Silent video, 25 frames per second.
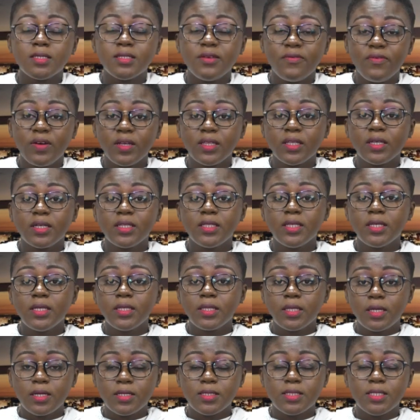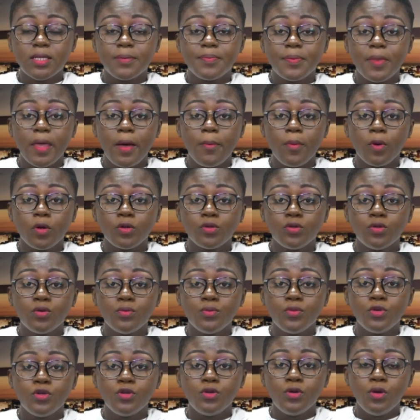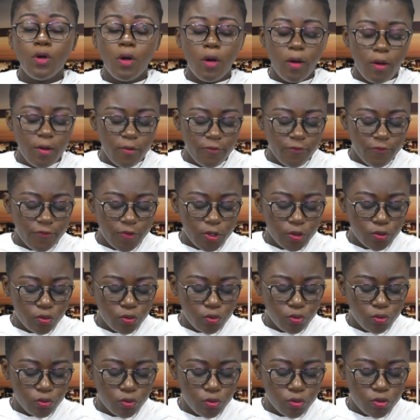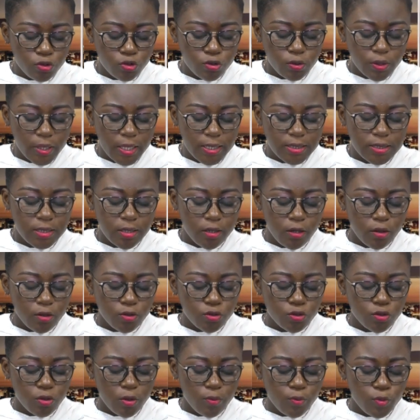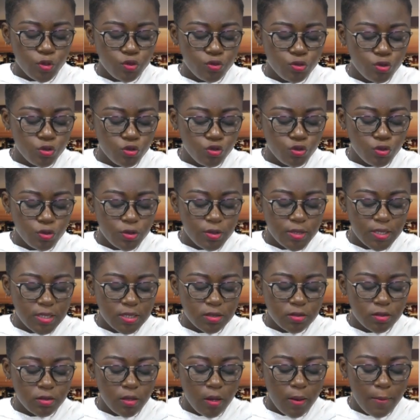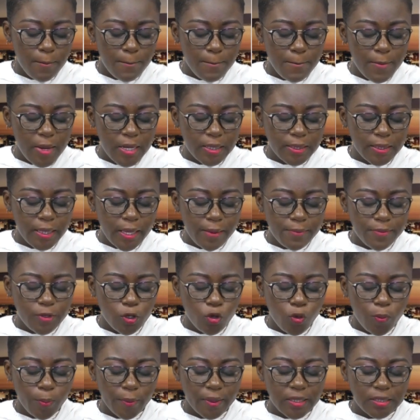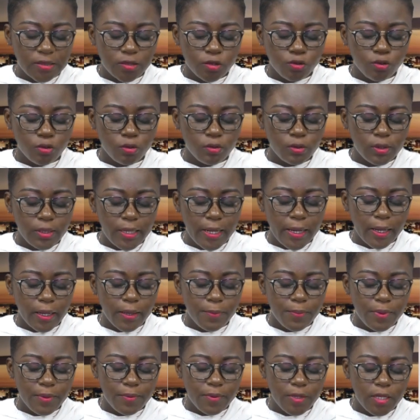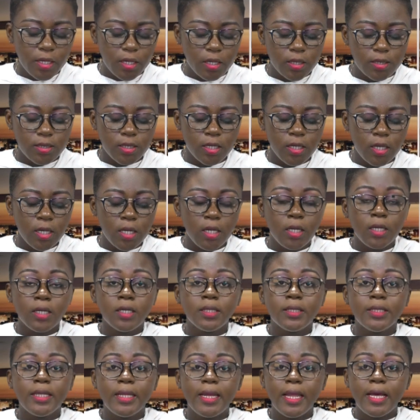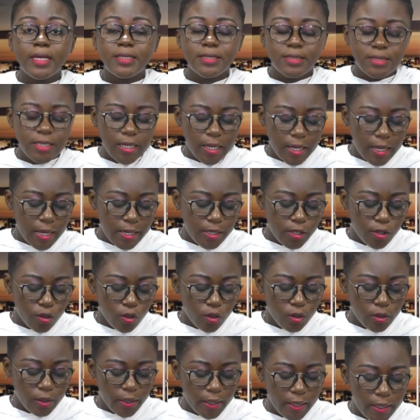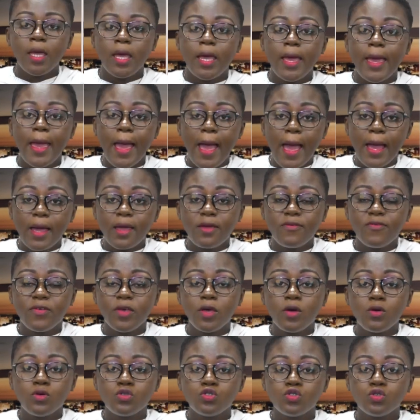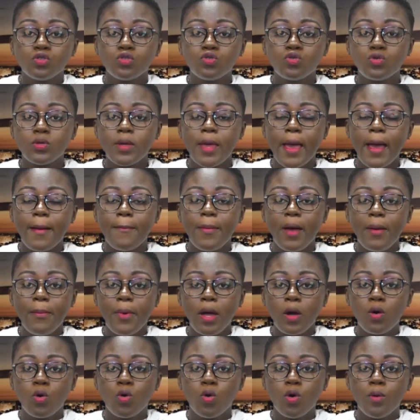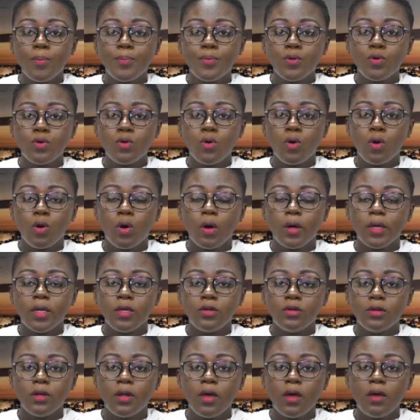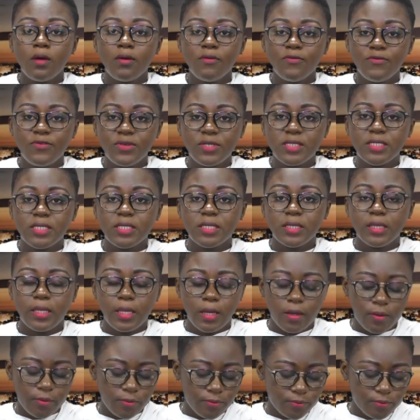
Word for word: C'est vendredi 30 septembre 2022, son Excellence M. Julius Mandabio, président de la République de la Sierra Leone, est arrivé aujourd'hui à Bamako pour une visite.